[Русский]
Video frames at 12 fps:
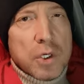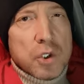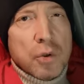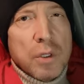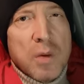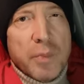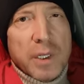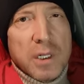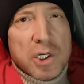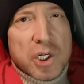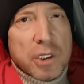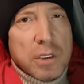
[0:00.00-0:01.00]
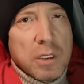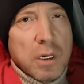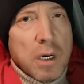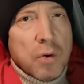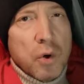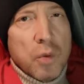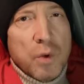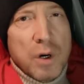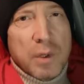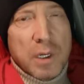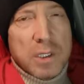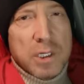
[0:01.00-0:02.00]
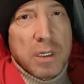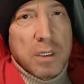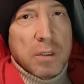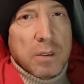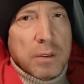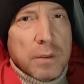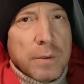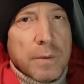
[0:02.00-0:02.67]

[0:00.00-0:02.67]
что не подлежит никакому омрачению.